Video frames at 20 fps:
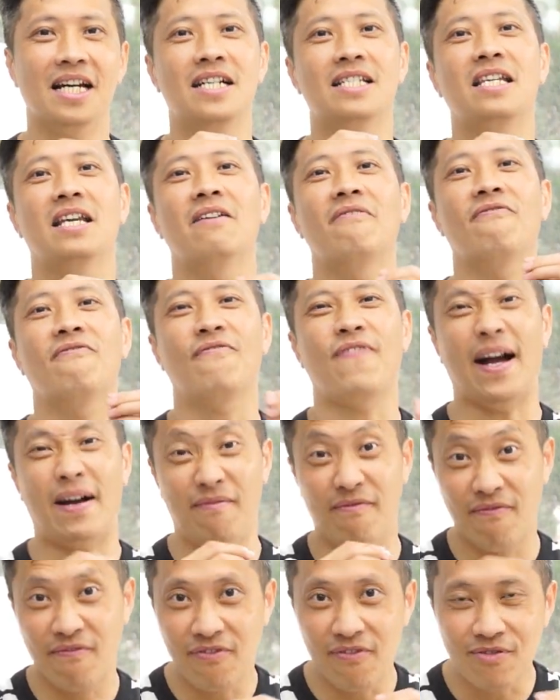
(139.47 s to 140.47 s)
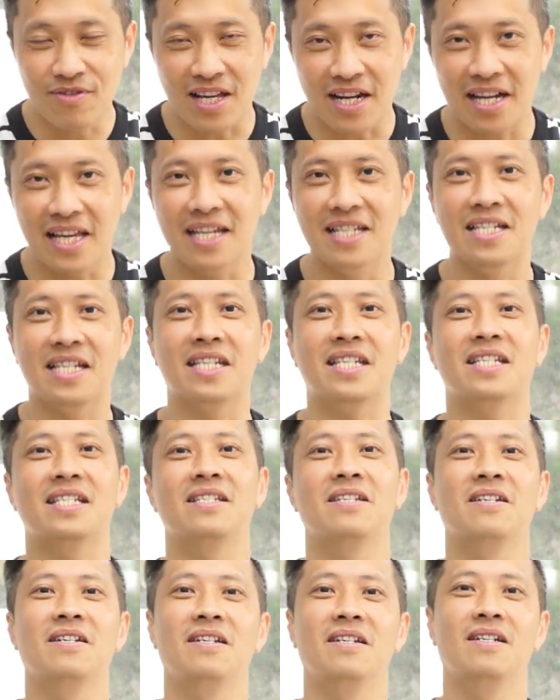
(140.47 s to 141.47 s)
而且反复的练习，
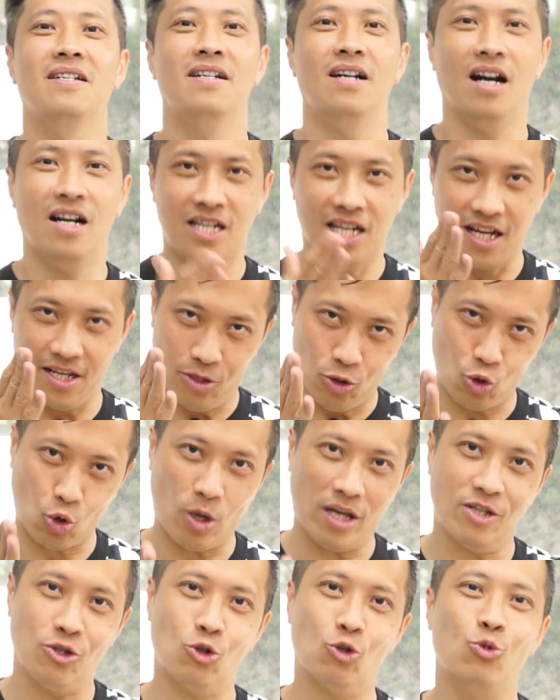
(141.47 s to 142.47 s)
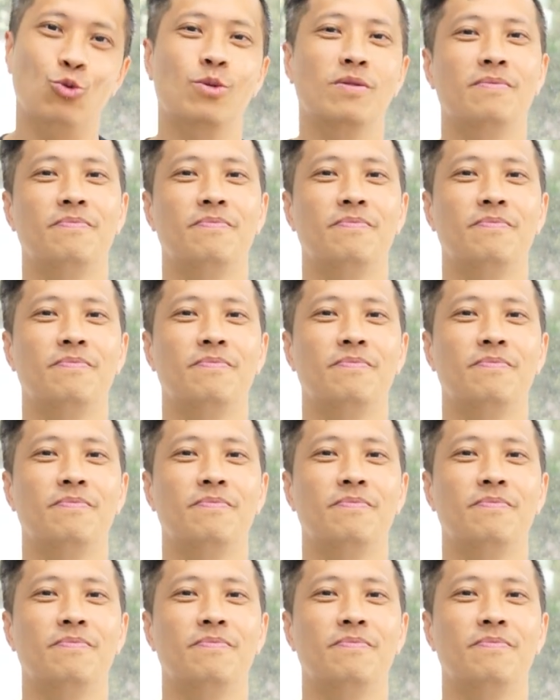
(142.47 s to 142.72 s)
而且很专注。